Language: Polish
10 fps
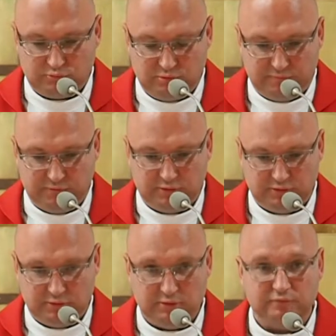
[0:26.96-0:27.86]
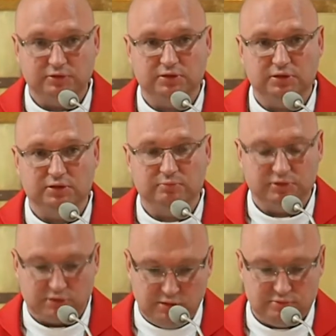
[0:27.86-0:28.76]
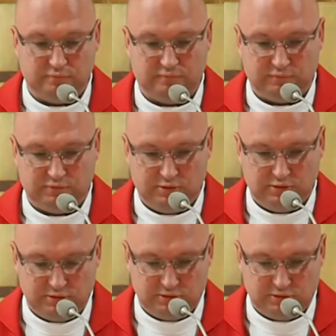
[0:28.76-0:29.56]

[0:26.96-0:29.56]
gdzie odbyła się msza w intencji wszystkich strażaków.